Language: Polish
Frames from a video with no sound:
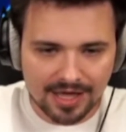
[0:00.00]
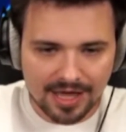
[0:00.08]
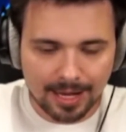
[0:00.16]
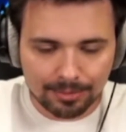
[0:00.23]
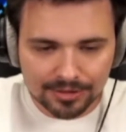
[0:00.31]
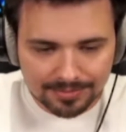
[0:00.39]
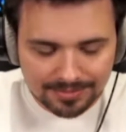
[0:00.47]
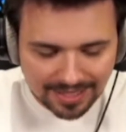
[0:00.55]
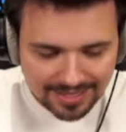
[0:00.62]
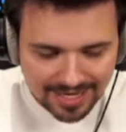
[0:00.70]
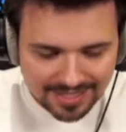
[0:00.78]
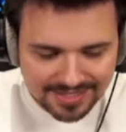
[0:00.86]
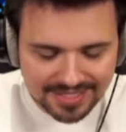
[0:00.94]
a potem ta
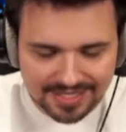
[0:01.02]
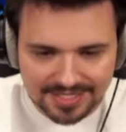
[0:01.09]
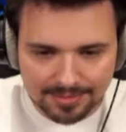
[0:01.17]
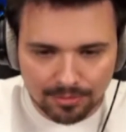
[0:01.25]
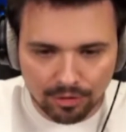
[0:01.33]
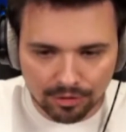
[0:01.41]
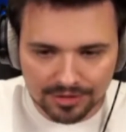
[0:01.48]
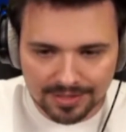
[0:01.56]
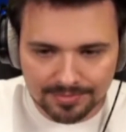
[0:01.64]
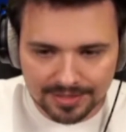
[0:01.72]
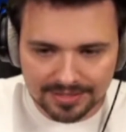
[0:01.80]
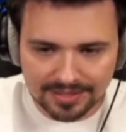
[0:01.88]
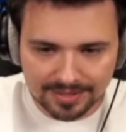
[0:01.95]
jazda
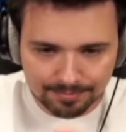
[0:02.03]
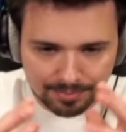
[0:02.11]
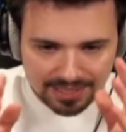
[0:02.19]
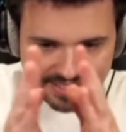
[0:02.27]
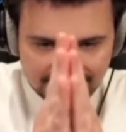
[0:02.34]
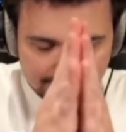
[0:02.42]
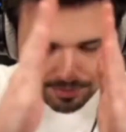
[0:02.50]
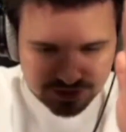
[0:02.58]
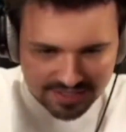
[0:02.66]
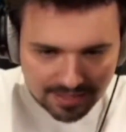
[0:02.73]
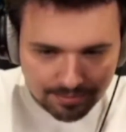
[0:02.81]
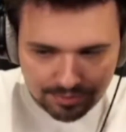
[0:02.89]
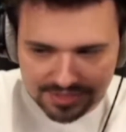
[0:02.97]
samochodem i ten pasek
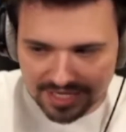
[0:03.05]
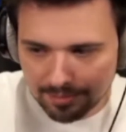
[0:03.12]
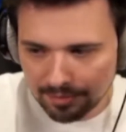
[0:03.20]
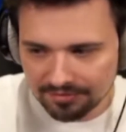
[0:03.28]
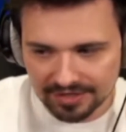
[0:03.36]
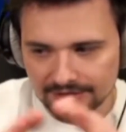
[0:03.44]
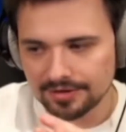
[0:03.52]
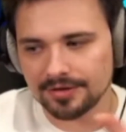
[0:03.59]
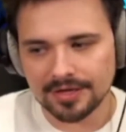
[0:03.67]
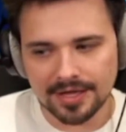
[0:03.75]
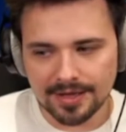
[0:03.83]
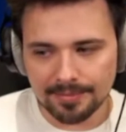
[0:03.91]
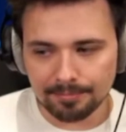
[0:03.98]
postępu schabowego.
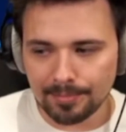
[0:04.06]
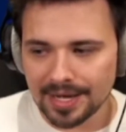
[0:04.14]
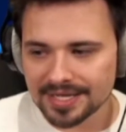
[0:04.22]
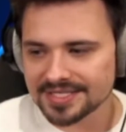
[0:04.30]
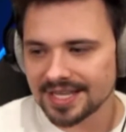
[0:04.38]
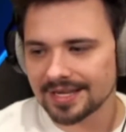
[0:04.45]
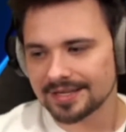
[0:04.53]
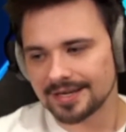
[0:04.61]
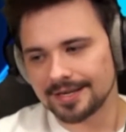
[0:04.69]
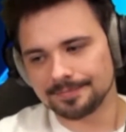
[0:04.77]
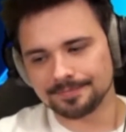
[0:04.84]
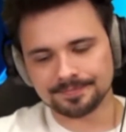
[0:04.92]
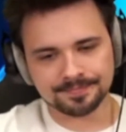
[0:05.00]

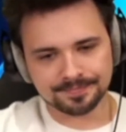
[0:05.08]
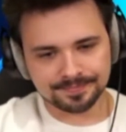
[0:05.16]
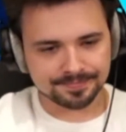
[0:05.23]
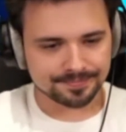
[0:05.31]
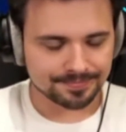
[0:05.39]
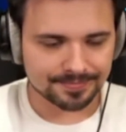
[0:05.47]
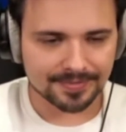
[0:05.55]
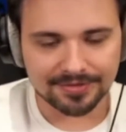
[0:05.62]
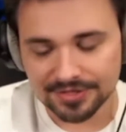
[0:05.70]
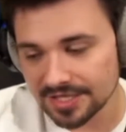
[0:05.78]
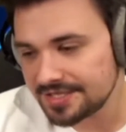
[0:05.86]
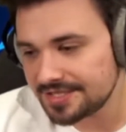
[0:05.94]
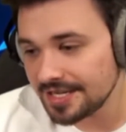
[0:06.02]
Masakra.
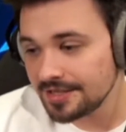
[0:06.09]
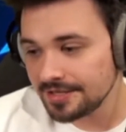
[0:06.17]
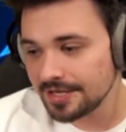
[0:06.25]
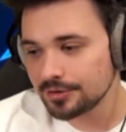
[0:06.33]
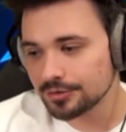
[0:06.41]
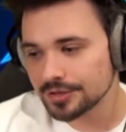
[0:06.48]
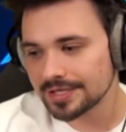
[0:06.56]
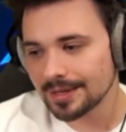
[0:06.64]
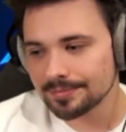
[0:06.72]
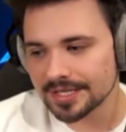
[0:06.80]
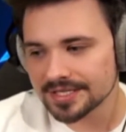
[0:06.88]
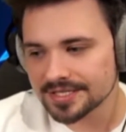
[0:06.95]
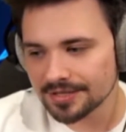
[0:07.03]
Wszyscy inni, którzy
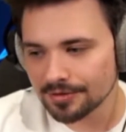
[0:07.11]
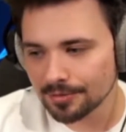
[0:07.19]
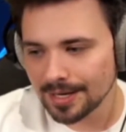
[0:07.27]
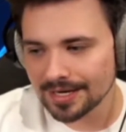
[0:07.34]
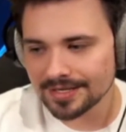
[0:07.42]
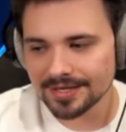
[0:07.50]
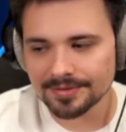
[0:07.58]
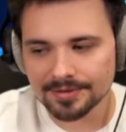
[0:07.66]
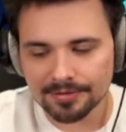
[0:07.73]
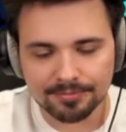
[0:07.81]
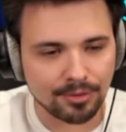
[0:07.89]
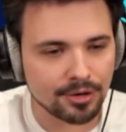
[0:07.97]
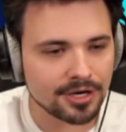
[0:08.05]
tam też se normalnie
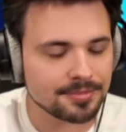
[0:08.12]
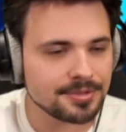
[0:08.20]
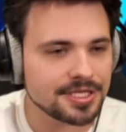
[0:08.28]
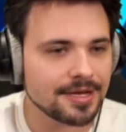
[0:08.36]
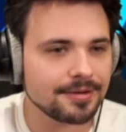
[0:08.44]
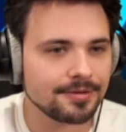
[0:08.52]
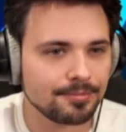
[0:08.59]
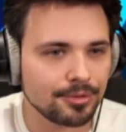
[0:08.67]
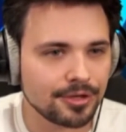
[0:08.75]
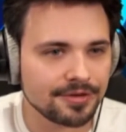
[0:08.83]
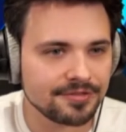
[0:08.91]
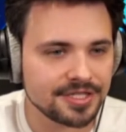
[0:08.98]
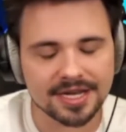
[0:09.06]
y, buchy, wzię
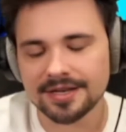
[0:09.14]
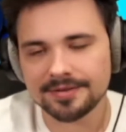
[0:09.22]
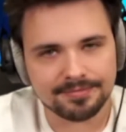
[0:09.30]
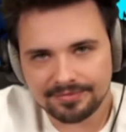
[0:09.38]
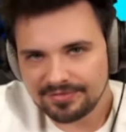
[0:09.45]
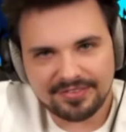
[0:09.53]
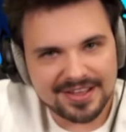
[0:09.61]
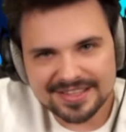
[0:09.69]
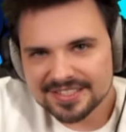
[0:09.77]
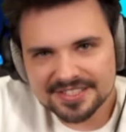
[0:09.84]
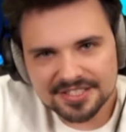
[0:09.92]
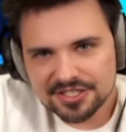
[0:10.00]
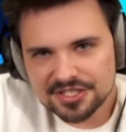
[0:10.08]
buchy wzięli,
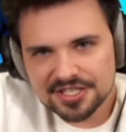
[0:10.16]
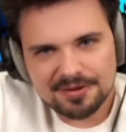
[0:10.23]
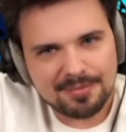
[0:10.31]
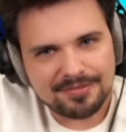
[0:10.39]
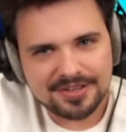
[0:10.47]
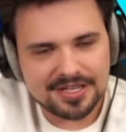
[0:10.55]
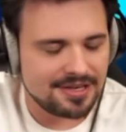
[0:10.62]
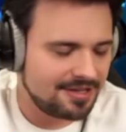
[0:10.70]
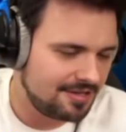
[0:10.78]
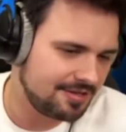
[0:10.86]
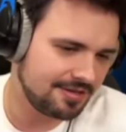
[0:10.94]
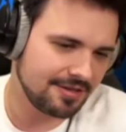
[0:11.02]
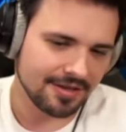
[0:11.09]
fantastycznie się
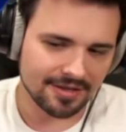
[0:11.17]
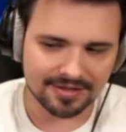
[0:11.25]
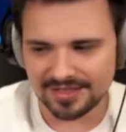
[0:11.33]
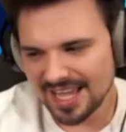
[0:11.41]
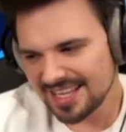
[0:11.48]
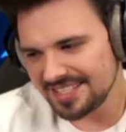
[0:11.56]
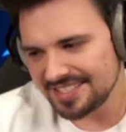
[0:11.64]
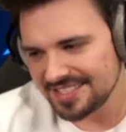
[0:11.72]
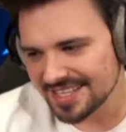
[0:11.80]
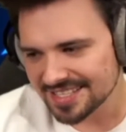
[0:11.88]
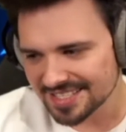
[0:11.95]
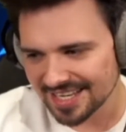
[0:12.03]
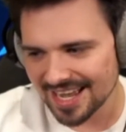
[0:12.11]
bawili. Na nic
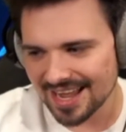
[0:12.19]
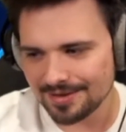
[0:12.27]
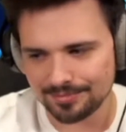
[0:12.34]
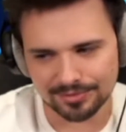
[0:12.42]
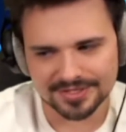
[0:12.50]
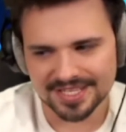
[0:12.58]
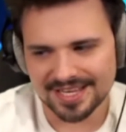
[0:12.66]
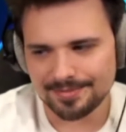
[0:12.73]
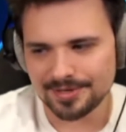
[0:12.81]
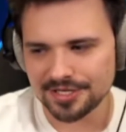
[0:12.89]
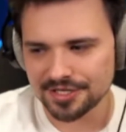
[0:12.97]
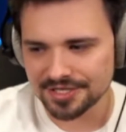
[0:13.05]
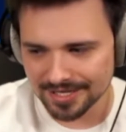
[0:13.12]
nie narzekali, było
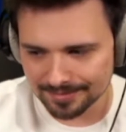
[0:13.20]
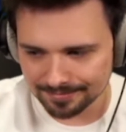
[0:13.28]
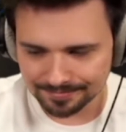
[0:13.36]
zajebiście.